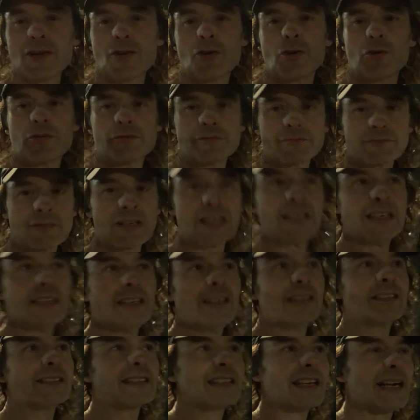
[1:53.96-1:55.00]
con,
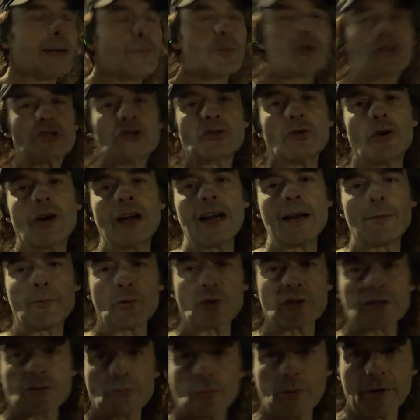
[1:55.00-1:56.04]
digamos, toda la
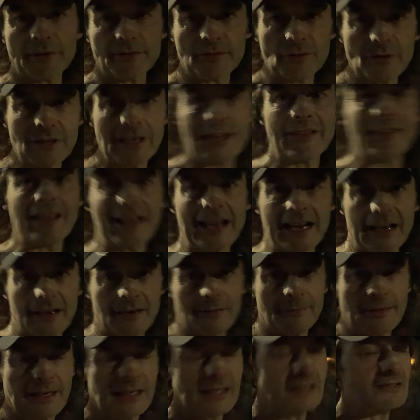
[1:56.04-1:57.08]
amortiguación ideal,
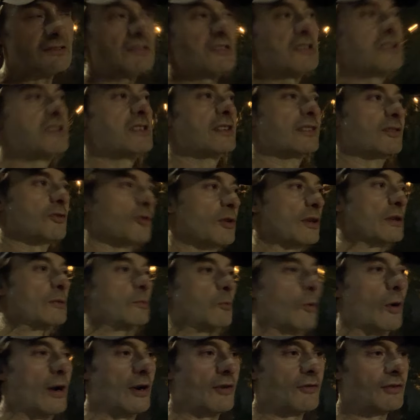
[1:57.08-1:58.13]
¿vale? Entonces,
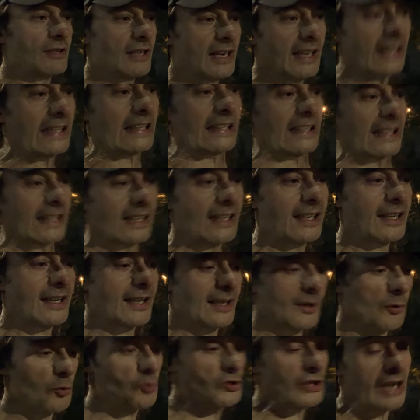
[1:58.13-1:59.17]
bueno, ya hay
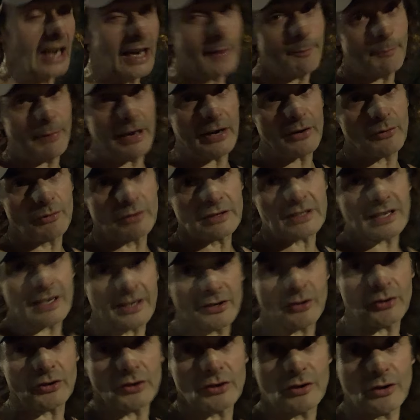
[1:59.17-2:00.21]
que usarlas para no
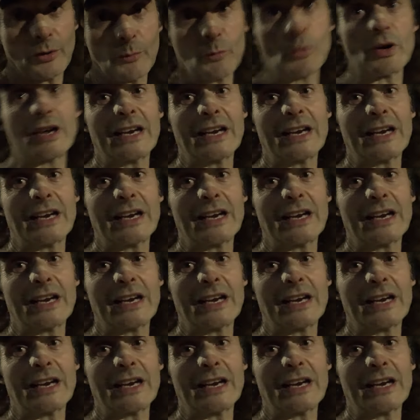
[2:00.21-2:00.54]
entrenos no muy